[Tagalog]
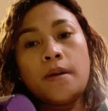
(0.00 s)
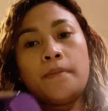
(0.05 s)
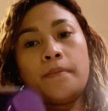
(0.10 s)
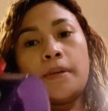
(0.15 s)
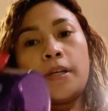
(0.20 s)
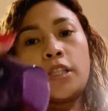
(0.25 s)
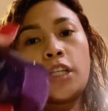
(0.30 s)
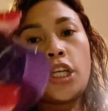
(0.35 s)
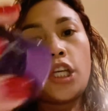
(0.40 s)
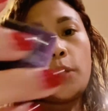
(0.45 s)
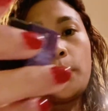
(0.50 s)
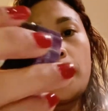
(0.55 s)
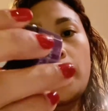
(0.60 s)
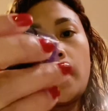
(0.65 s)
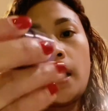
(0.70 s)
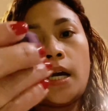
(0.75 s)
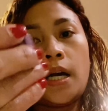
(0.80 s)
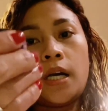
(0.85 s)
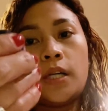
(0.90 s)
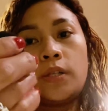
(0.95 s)
Ito yung
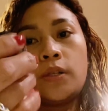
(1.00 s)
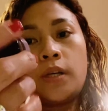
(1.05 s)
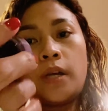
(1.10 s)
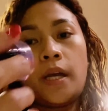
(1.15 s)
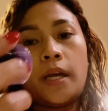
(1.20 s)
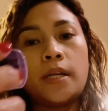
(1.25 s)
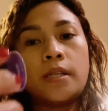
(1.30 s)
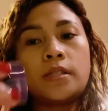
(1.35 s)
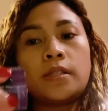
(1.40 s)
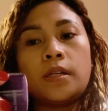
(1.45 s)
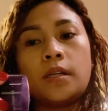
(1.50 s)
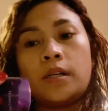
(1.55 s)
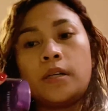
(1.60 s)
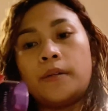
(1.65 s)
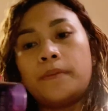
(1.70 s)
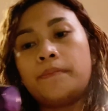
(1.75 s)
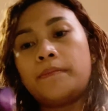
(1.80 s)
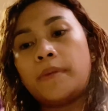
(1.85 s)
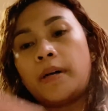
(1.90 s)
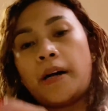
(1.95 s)
mga ano guys, um,
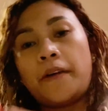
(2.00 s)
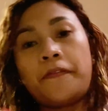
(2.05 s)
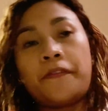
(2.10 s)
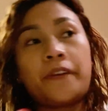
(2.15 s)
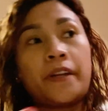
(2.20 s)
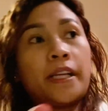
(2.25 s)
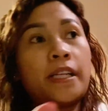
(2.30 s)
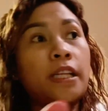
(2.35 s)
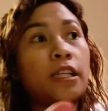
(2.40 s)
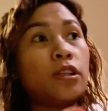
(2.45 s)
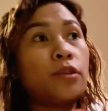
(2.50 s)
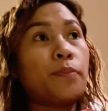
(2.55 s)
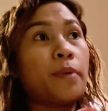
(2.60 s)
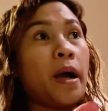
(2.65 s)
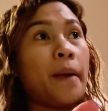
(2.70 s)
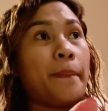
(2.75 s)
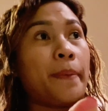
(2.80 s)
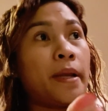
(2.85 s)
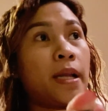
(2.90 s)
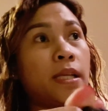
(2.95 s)
mga free dito
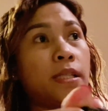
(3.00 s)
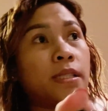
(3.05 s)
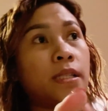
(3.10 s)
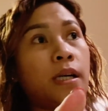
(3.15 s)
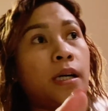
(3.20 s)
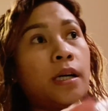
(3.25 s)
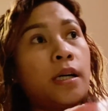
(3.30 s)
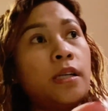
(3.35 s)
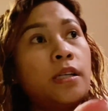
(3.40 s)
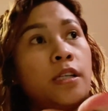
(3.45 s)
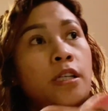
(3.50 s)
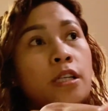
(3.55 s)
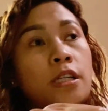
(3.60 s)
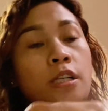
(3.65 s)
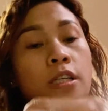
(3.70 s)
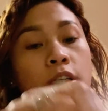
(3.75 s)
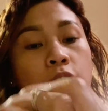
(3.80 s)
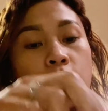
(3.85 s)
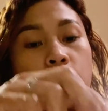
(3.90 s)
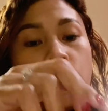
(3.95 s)
mga pala sa
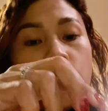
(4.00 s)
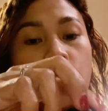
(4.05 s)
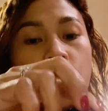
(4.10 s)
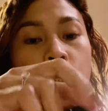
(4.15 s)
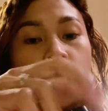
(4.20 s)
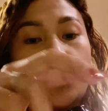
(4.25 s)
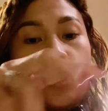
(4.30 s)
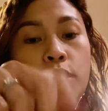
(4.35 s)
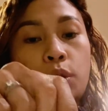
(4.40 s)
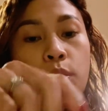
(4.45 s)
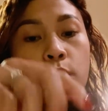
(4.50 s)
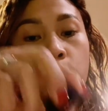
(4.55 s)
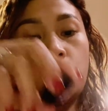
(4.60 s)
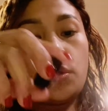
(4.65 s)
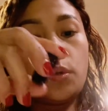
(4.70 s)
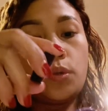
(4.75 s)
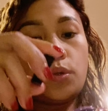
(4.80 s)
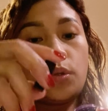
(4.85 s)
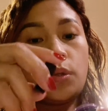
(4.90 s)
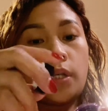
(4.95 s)

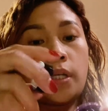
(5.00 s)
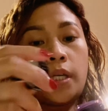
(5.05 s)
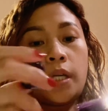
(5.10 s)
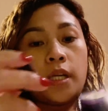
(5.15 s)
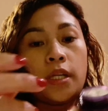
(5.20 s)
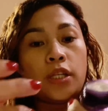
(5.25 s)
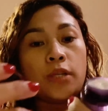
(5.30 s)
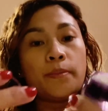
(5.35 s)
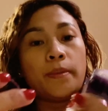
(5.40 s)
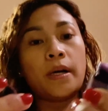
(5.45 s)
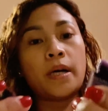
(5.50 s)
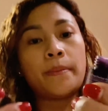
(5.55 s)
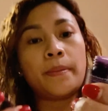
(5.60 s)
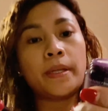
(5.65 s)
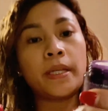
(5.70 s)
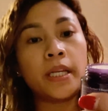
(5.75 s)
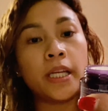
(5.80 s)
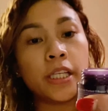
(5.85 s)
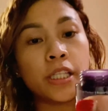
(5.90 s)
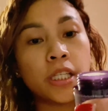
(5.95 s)
Jeju. Ayan, yung mga
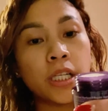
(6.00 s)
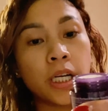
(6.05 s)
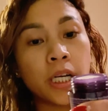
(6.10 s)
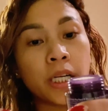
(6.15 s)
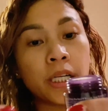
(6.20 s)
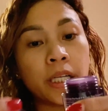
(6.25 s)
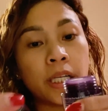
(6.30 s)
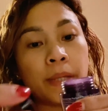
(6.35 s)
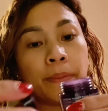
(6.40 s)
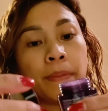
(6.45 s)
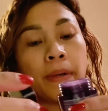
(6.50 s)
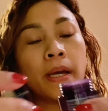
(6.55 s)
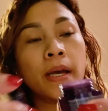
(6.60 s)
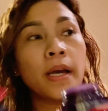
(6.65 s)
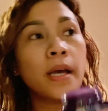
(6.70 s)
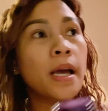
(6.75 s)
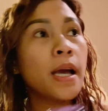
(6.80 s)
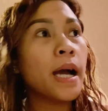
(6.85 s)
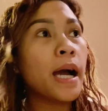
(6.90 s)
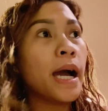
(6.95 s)
maliit niyang cream.
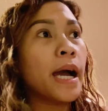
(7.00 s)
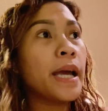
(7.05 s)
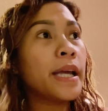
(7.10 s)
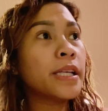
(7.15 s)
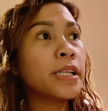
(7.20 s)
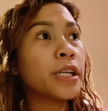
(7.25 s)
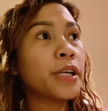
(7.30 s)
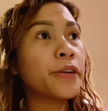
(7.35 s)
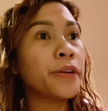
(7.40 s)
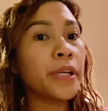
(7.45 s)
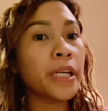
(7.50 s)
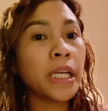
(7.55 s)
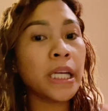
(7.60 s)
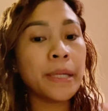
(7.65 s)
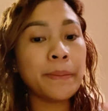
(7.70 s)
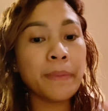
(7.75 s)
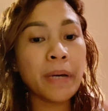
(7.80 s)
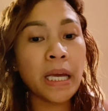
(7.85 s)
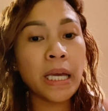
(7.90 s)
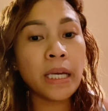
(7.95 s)
Eye
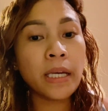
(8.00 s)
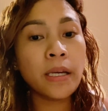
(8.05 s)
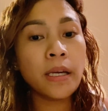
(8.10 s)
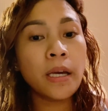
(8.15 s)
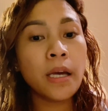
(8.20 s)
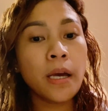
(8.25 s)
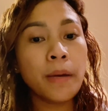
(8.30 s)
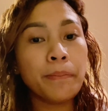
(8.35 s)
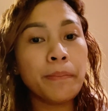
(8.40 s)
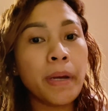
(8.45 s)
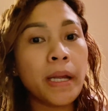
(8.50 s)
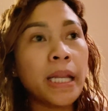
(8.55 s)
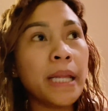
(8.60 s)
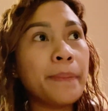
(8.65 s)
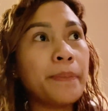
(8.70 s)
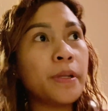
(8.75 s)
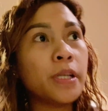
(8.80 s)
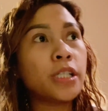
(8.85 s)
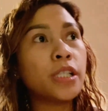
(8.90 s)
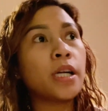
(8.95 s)
cream. Ay, may
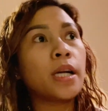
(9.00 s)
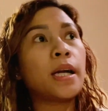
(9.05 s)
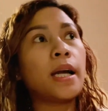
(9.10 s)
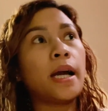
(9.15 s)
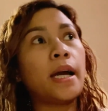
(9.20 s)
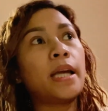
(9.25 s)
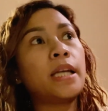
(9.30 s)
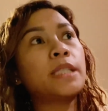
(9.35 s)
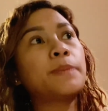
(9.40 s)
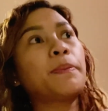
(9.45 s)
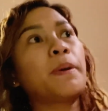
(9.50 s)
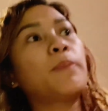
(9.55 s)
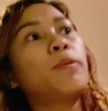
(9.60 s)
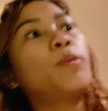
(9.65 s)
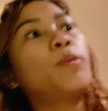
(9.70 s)
libre siya guys. Pag